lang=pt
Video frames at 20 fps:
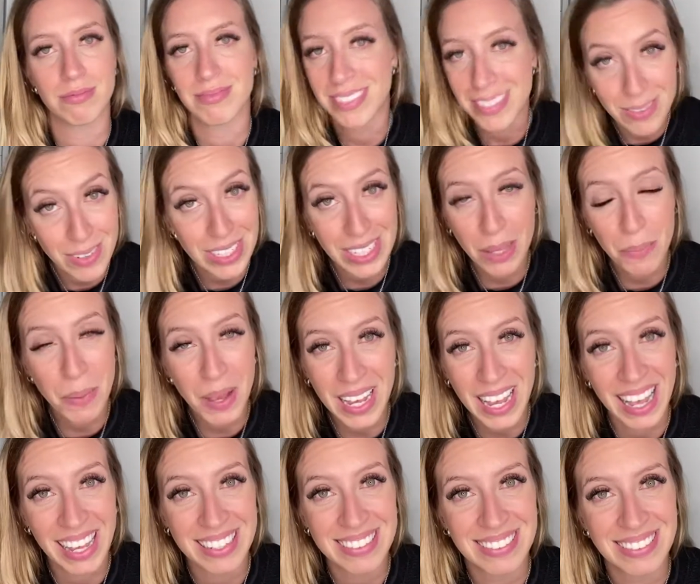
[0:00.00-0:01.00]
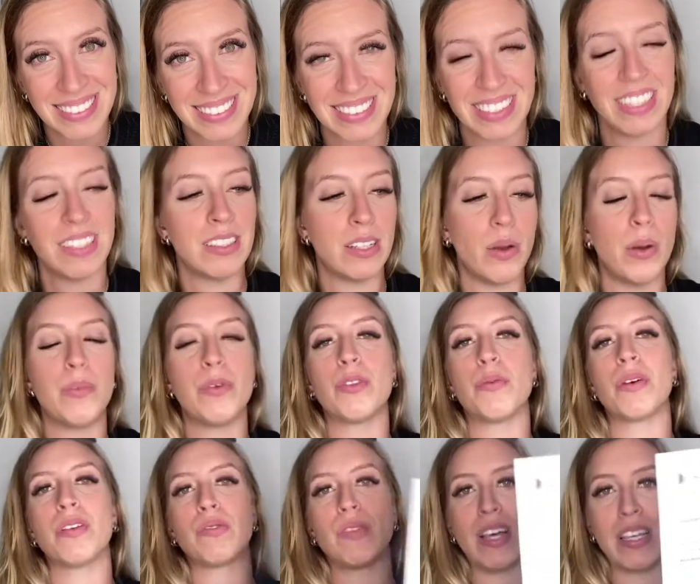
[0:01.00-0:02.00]
Você vai ter que pagar. Então é muito
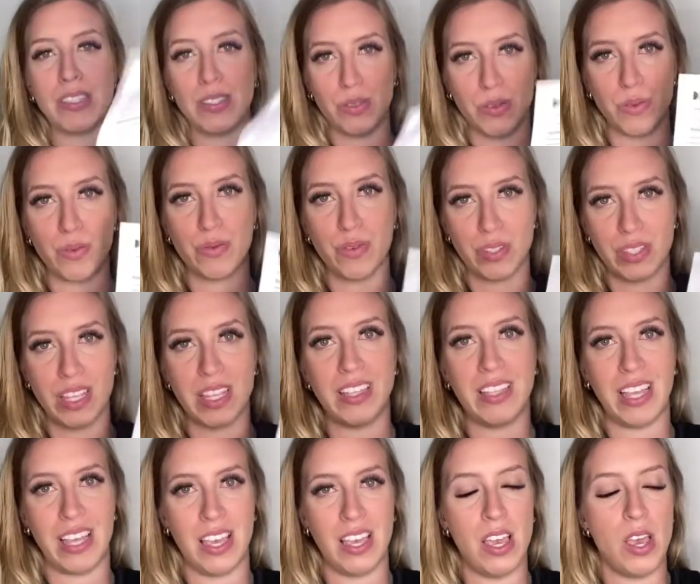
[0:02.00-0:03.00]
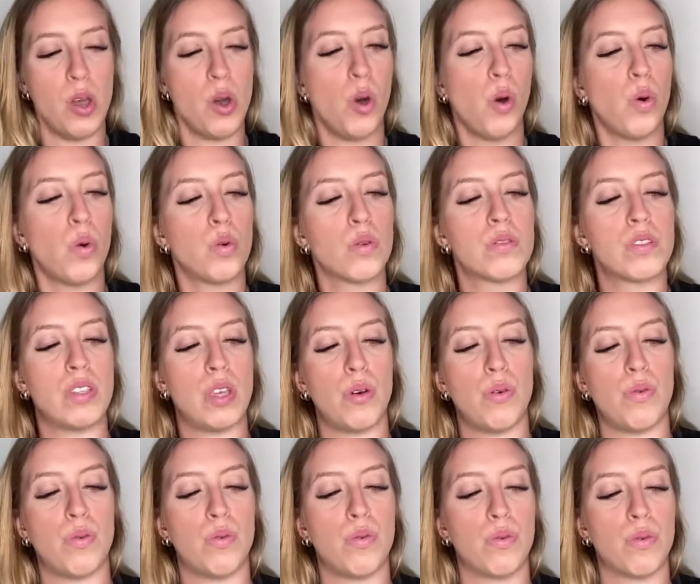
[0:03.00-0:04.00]
mais fácil você ter o
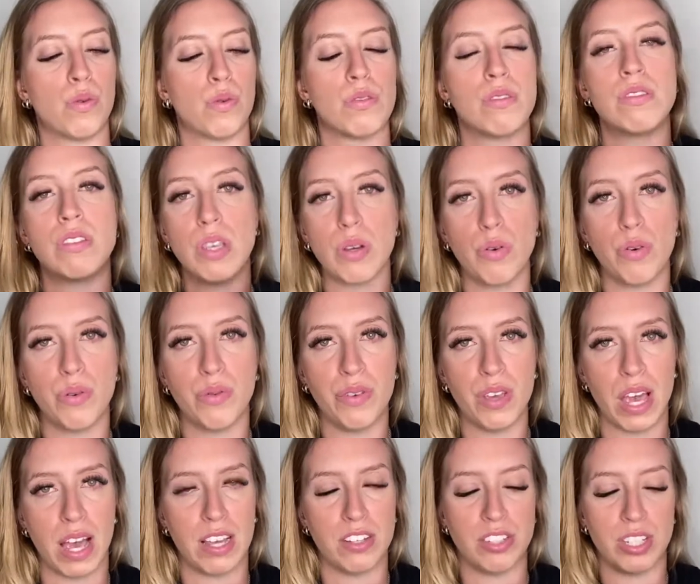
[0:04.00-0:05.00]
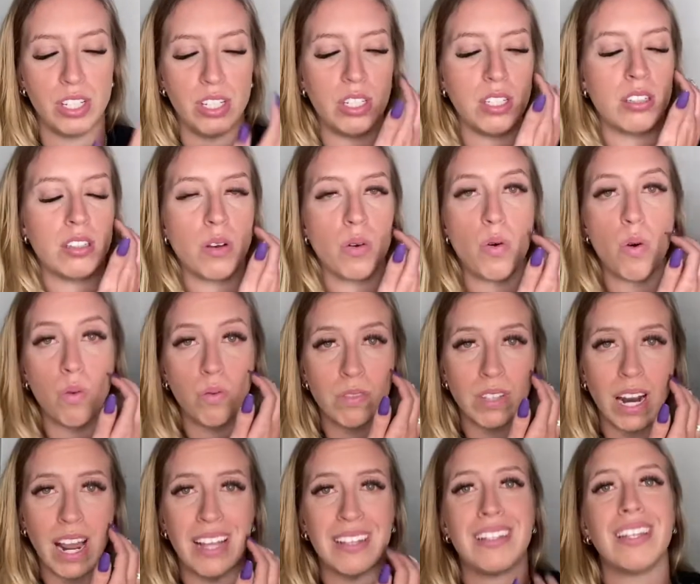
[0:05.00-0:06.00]
seu seguro viagem. Então
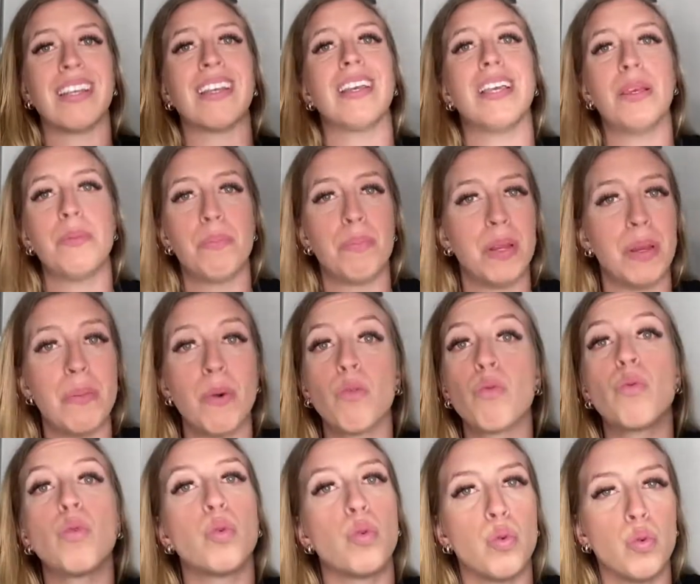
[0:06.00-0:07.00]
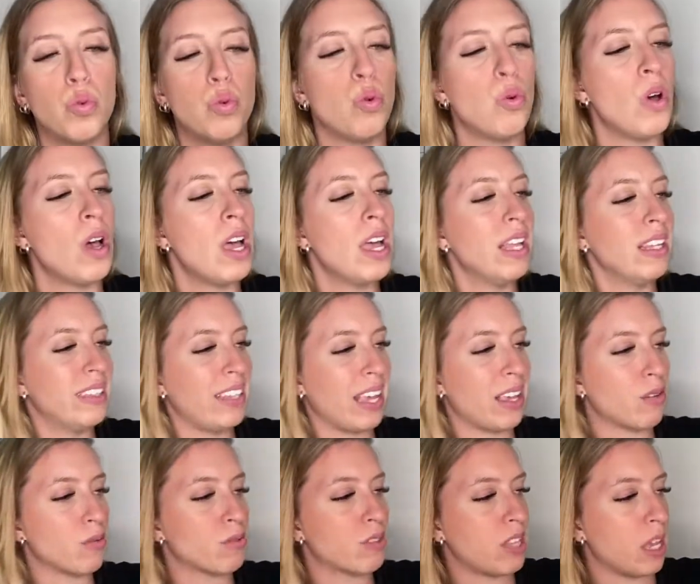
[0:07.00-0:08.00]
contratem, imprimam tudo,
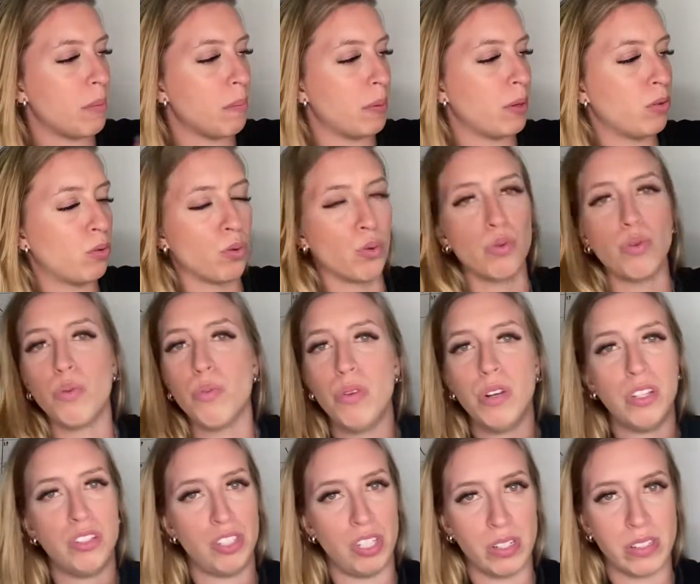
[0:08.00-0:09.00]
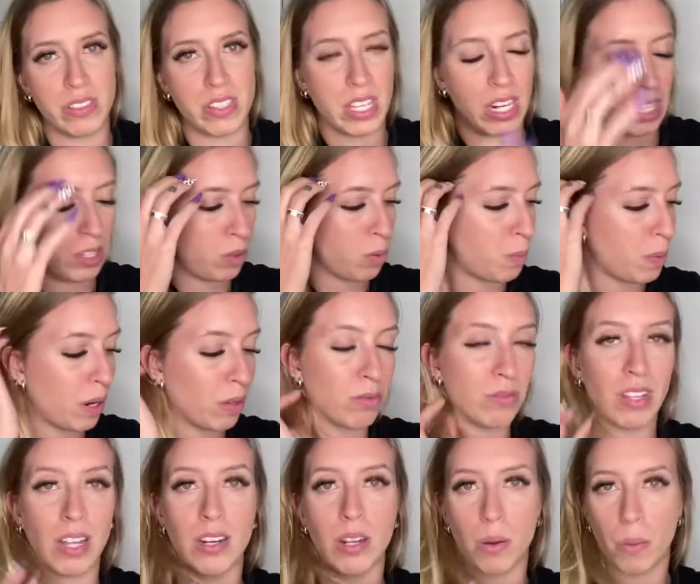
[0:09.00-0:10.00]
tenham sempre tudo bonitinho escrito para
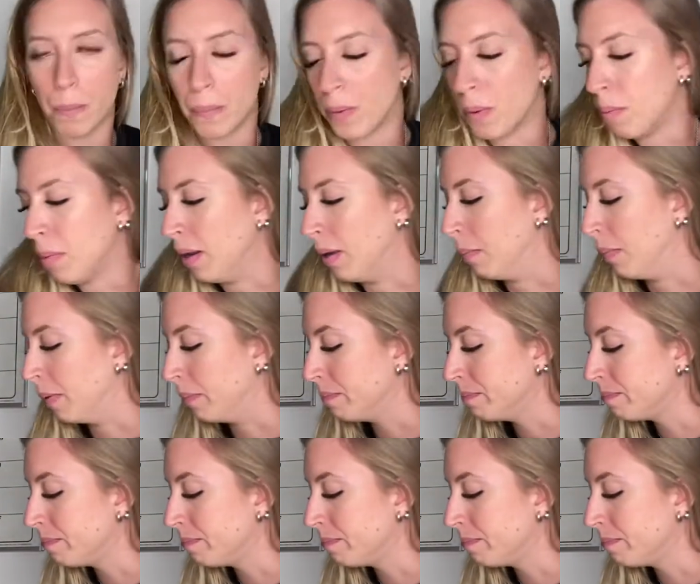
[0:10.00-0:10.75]
não dar nenhum problema.